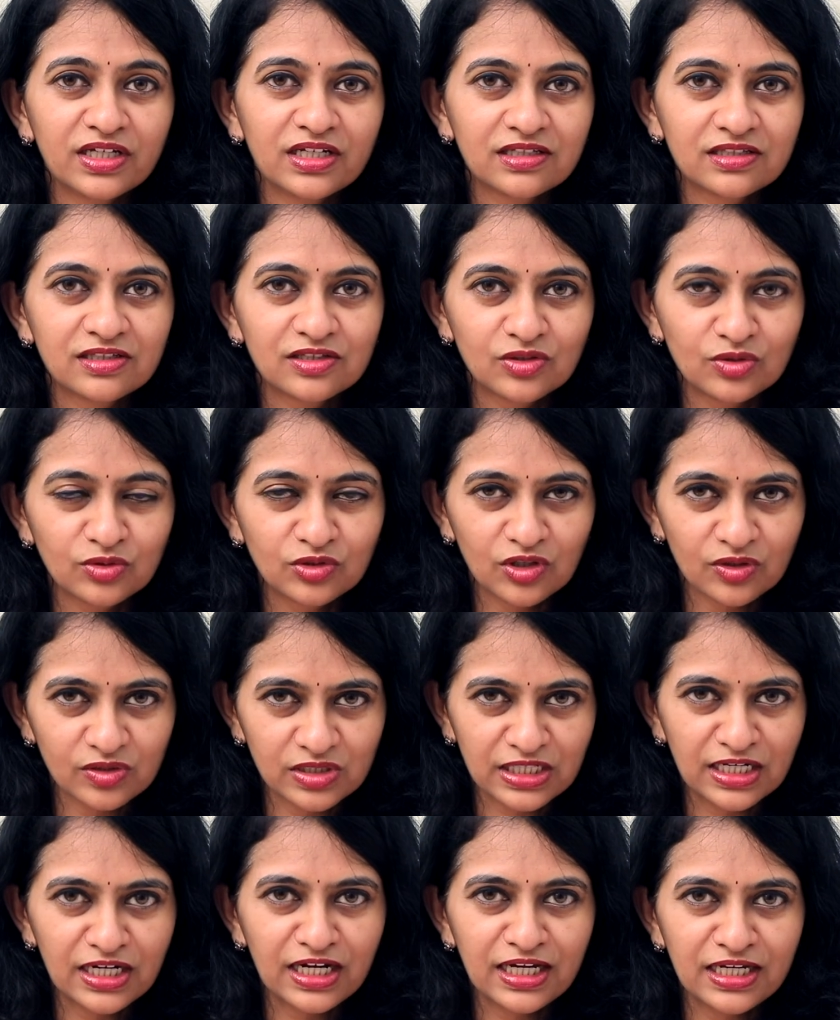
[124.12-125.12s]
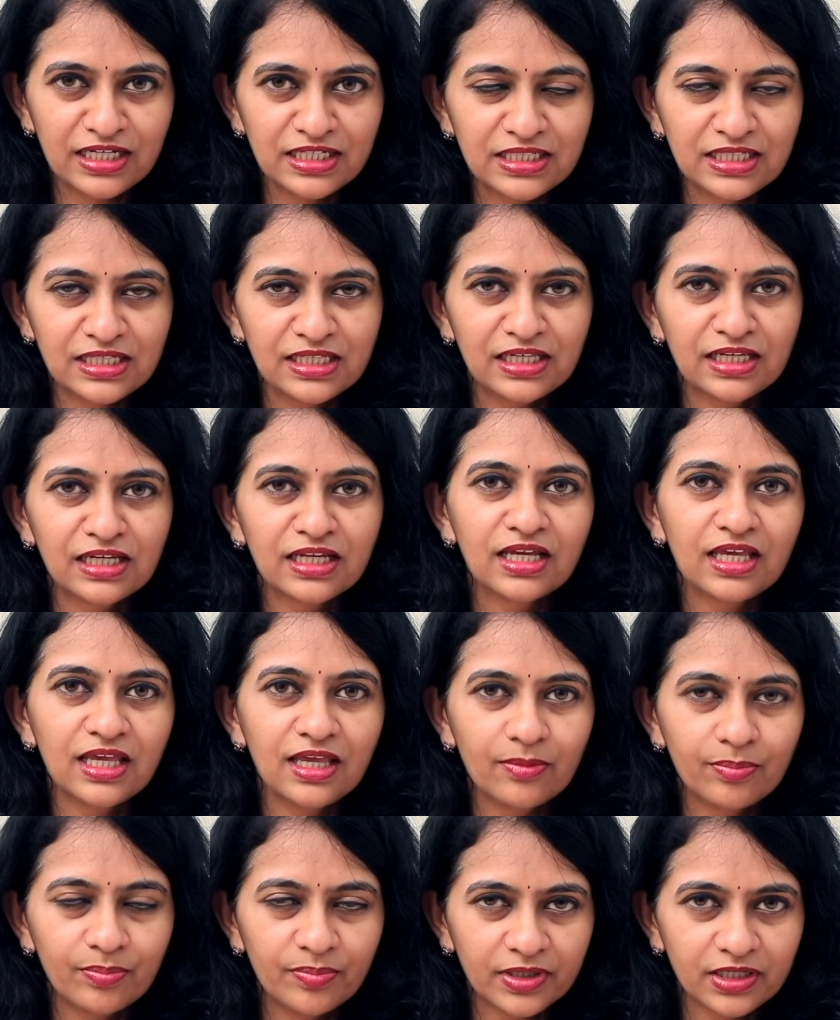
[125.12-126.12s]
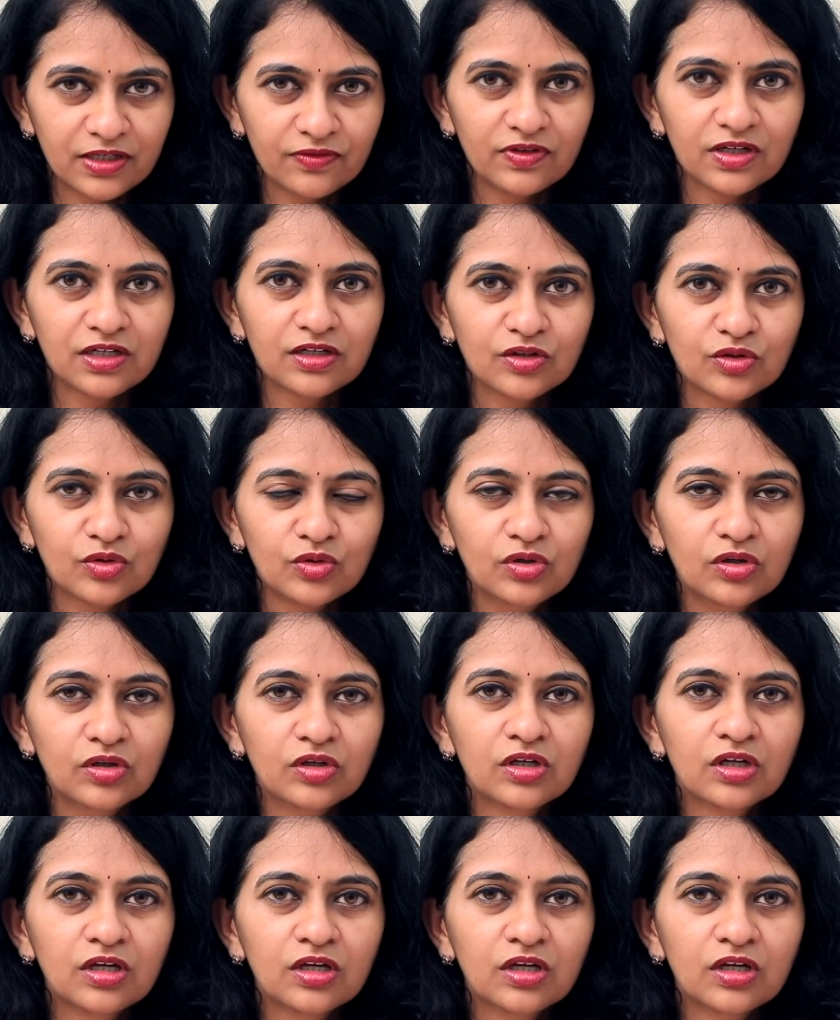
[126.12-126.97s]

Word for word: వైరస్ టూ థౌజండ్ నైన్టీన్ ఇప్పటి వరకు